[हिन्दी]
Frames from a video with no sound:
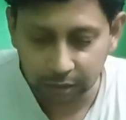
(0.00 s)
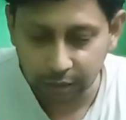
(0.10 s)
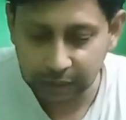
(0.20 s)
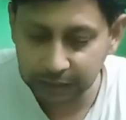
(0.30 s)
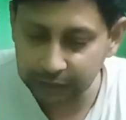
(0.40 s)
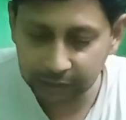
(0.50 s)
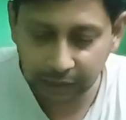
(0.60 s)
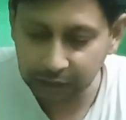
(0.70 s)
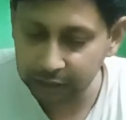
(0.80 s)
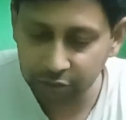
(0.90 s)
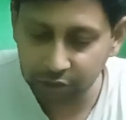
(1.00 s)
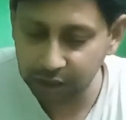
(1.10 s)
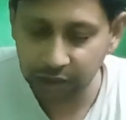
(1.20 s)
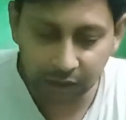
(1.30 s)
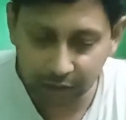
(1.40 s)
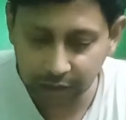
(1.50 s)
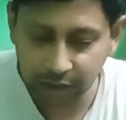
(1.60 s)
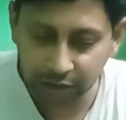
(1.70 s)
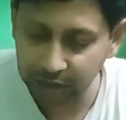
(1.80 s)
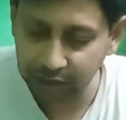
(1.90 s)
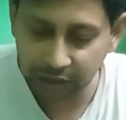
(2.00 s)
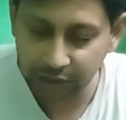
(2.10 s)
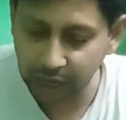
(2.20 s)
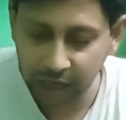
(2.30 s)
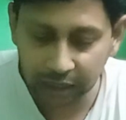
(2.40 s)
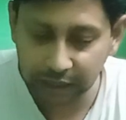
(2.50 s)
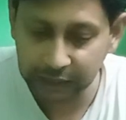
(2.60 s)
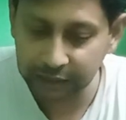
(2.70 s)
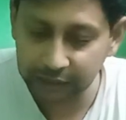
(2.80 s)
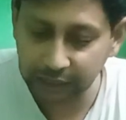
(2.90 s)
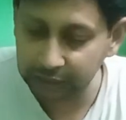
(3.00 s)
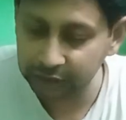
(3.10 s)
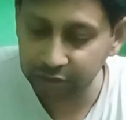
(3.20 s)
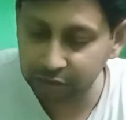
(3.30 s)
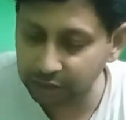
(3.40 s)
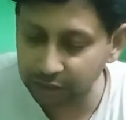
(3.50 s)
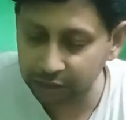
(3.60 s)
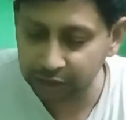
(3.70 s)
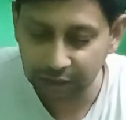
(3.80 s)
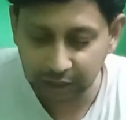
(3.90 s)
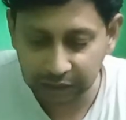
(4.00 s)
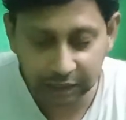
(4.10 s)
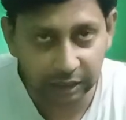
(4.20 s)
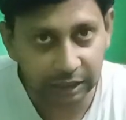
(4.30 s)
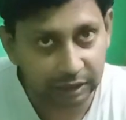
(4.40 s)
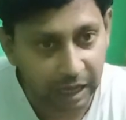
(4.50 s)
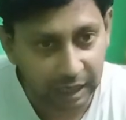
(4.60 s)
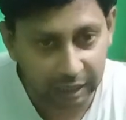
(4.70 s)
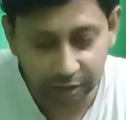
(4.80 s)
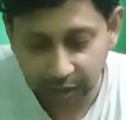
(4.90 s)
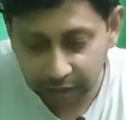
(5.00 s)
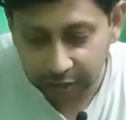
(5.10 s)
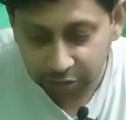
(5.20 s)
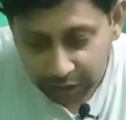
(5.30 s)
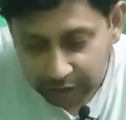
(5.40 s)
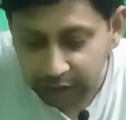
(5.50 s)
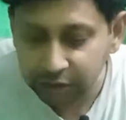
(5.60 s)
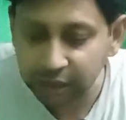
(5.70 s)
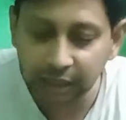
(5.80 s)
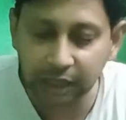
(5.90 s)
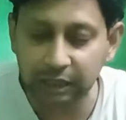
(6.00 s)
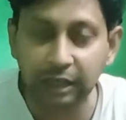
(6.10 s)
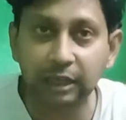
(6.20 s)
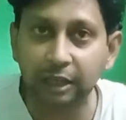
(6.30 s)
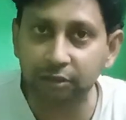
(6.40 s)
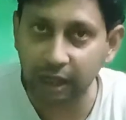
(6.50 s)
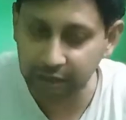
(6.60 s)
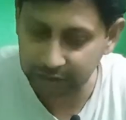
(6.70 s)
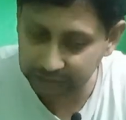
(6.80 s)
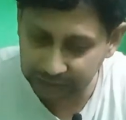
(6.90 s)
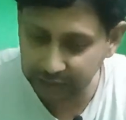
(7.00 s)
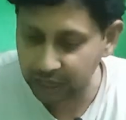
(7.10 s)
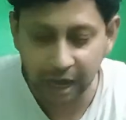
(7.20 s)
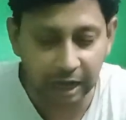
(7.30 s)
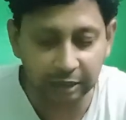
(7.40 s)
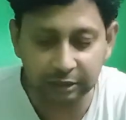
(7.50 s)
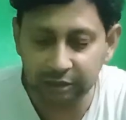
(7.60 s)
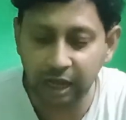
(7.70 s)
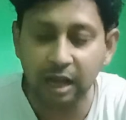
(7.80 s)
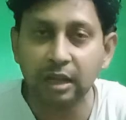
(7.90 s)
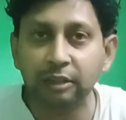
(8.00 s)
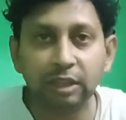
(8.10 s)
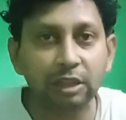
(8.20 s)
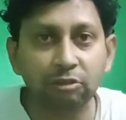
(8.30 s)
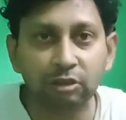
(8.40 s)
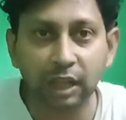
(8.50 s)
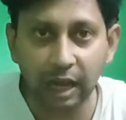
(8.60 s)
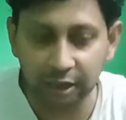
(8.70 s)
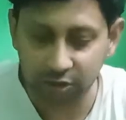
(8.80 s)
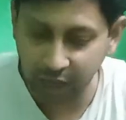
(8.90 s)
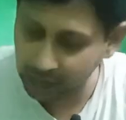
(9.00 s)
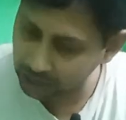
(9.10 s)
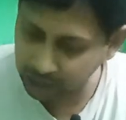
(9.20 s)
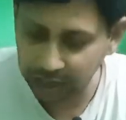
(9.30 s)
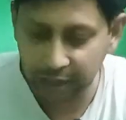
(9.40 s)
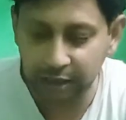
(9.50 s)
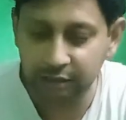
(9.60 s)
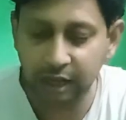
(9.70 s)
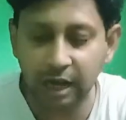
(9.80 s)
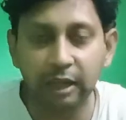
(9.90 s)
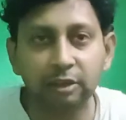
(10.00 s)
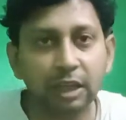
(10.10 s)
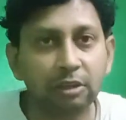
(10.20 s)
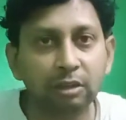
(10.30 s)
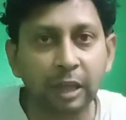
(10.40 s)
किड़नक ती कृति ना किड़नक तिन तिन किन ताकि थक तिन तिन किन तक धिड़ान धा तिनता धाड़ धा दिन